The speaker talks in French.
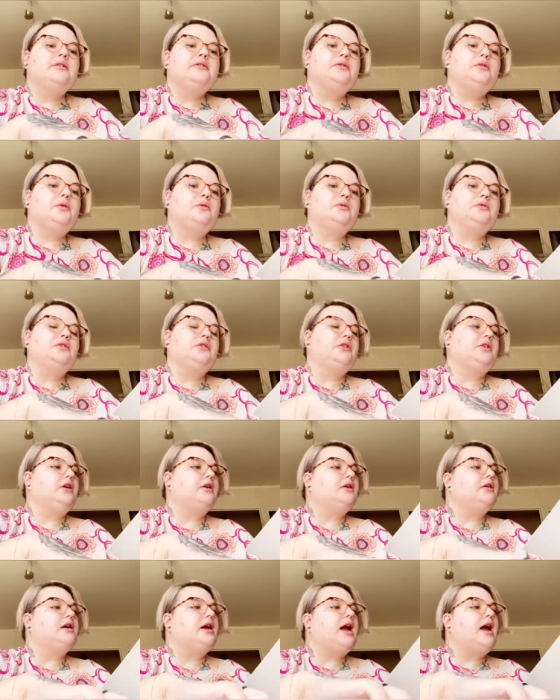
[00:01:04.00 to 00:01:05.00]
Donc,
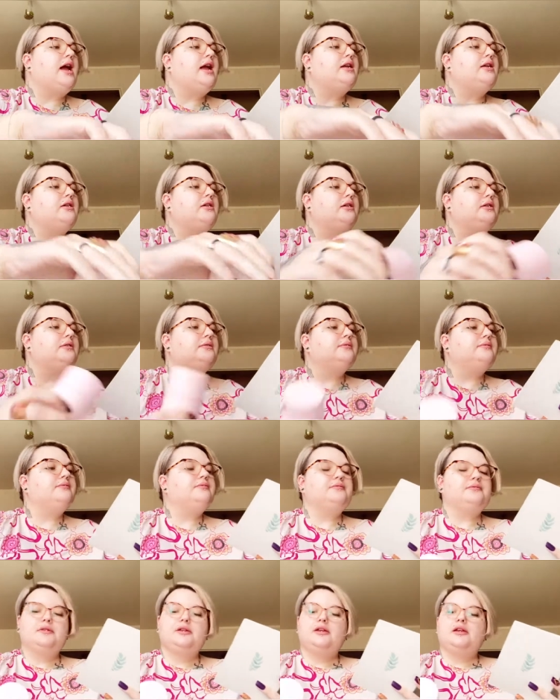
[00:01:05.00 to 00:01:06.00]
alors,
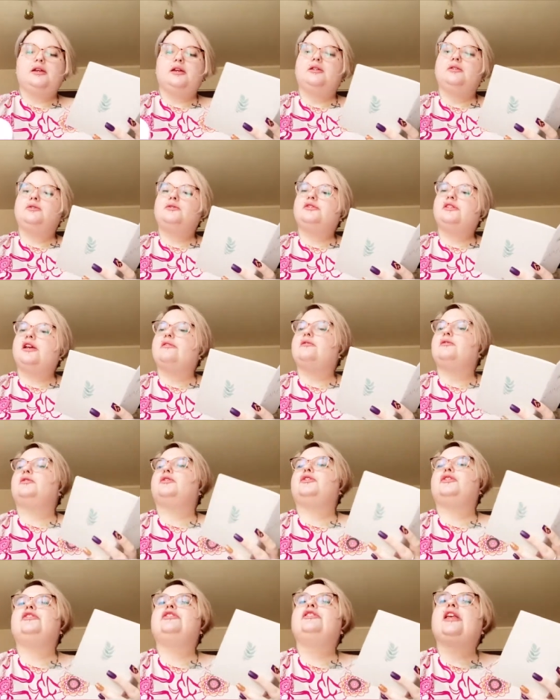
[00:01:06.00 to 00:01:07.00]
nous avons
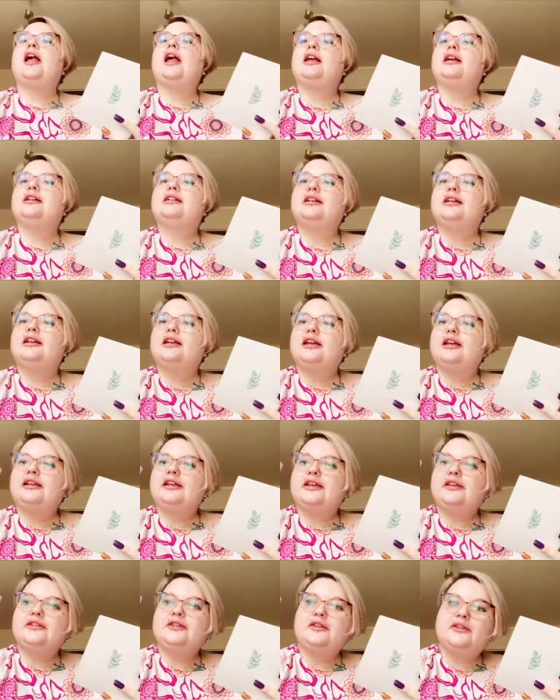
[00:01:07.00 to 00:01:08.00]
ça.
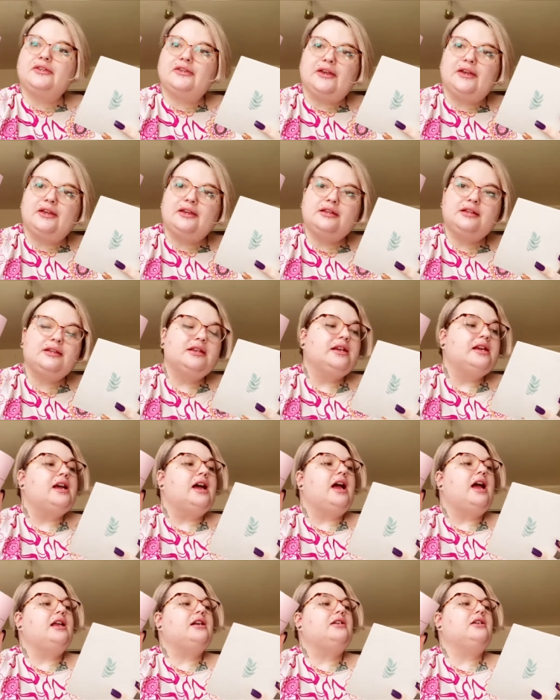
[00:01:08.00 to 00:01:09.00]
Qu'est-ce que c'est
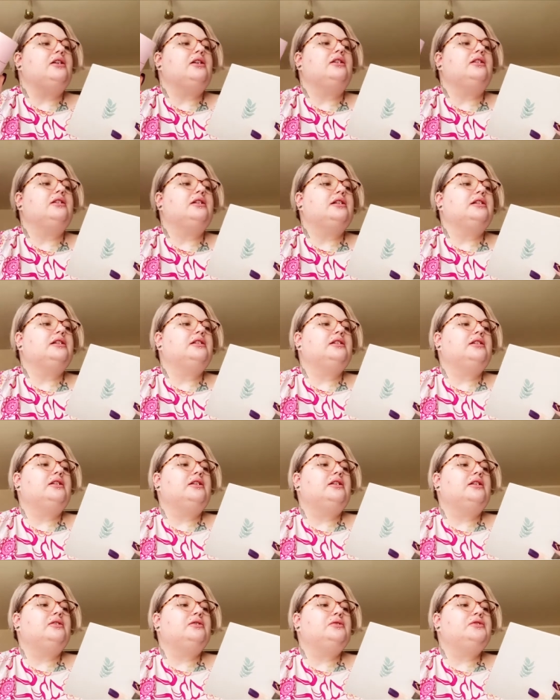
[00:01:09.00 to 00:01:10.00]
Alors,
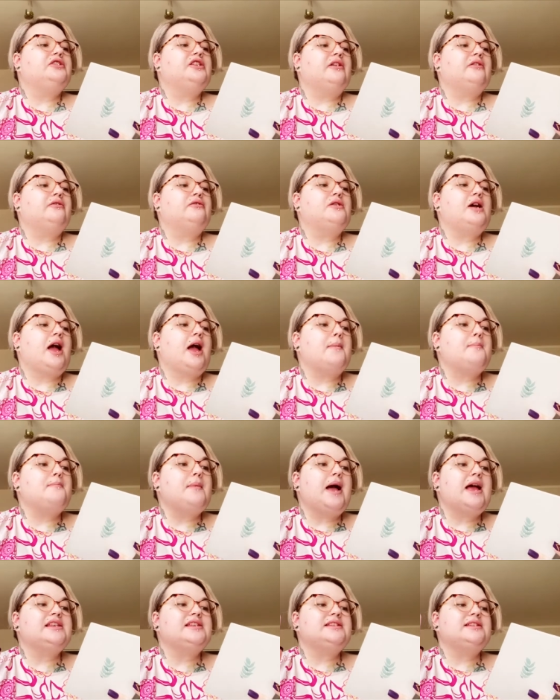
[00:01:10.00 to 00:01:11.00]
euh, nous avons un
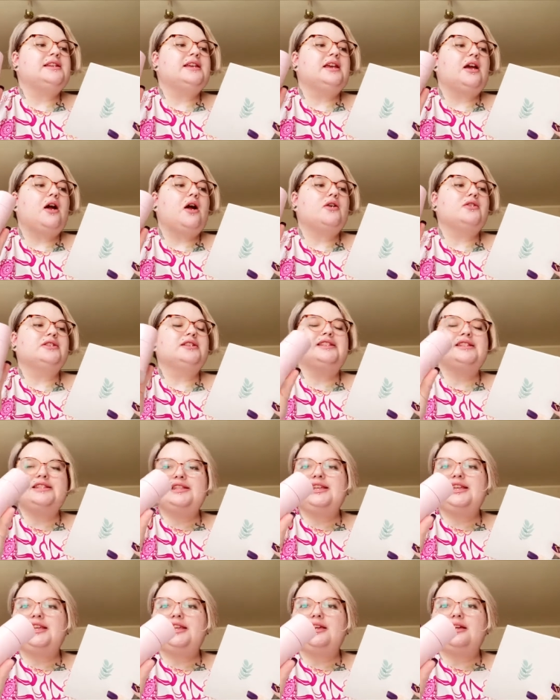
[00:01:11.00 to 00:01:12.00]
masque en
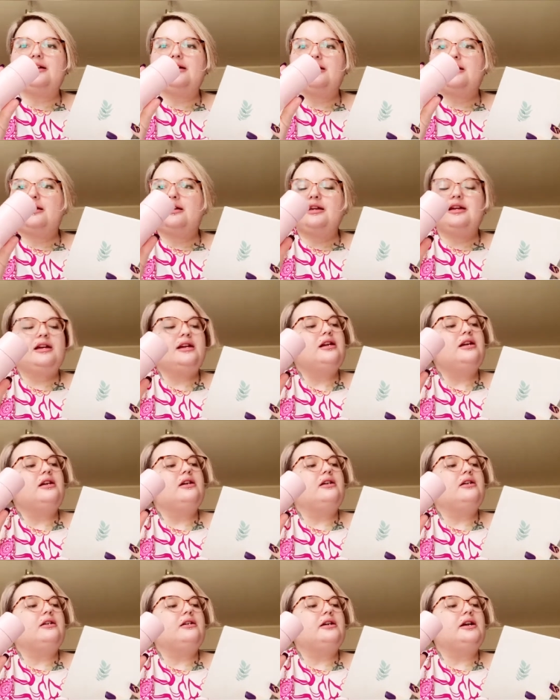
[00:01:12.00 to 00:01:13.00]
stick
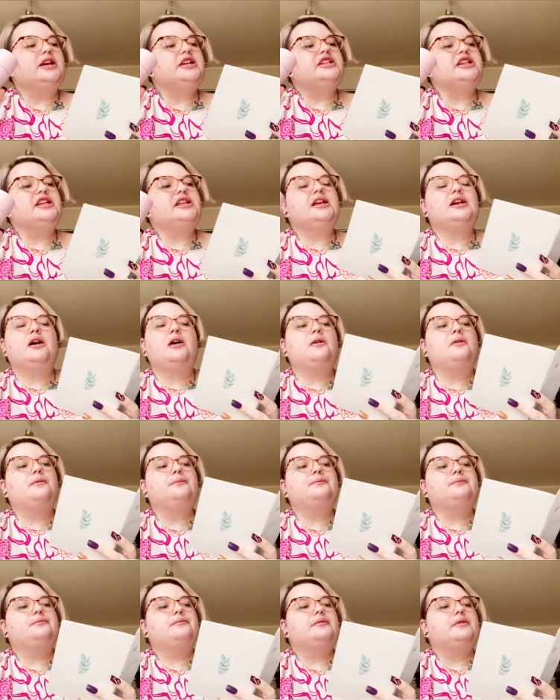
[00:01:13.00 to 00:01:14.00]
régénérant
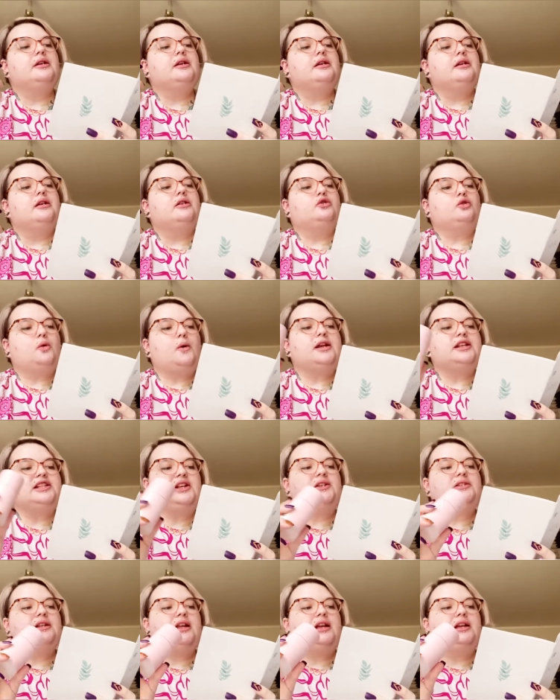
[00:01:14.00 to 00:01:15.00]
3
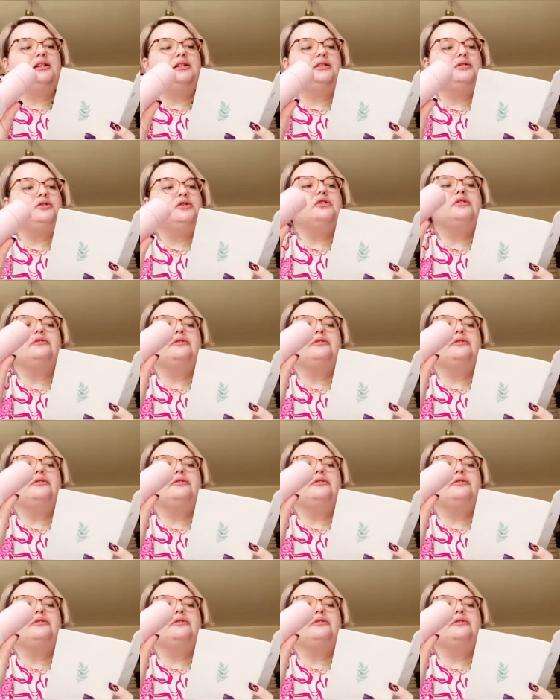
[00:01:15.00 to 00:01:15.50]
en 1 d'une